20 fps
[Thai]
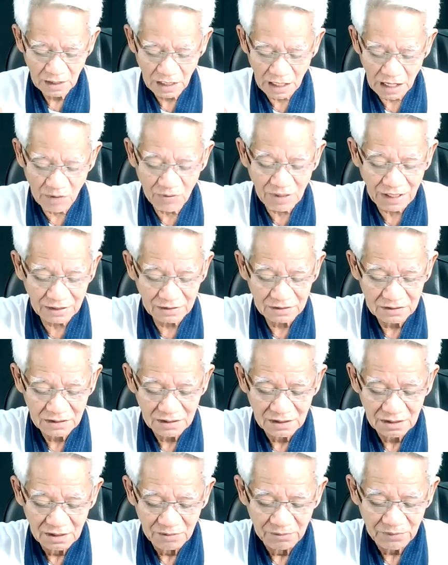เอาละ
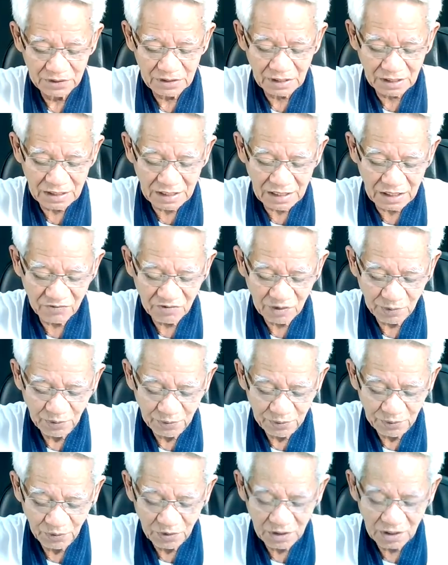มันจะกลายว่า
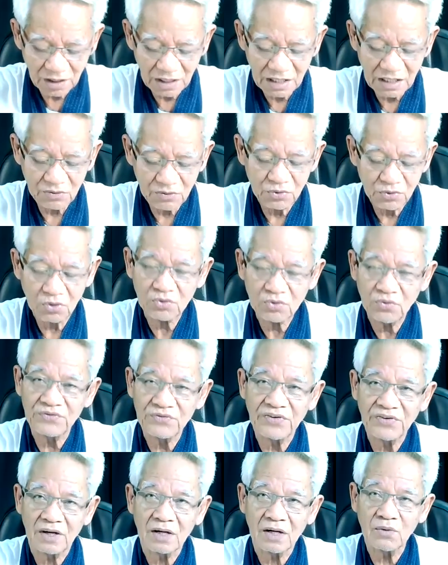พูดๆแล้วอ้าวยกตัว
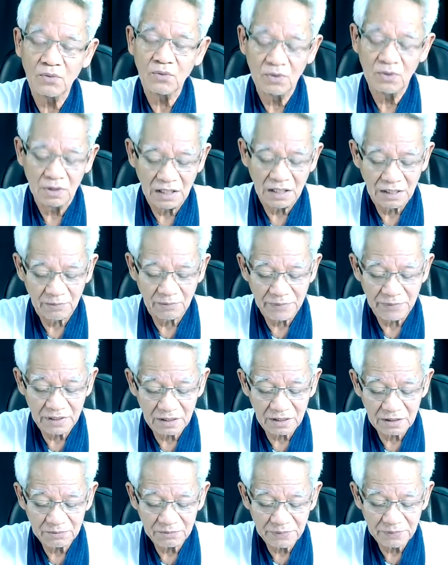เสียแล้วลูก เป็น
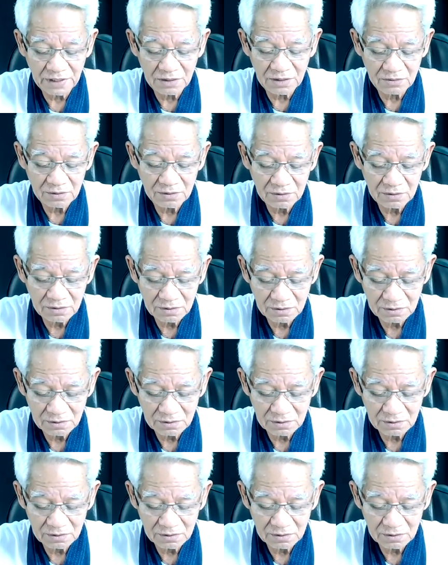เงินไปโอ้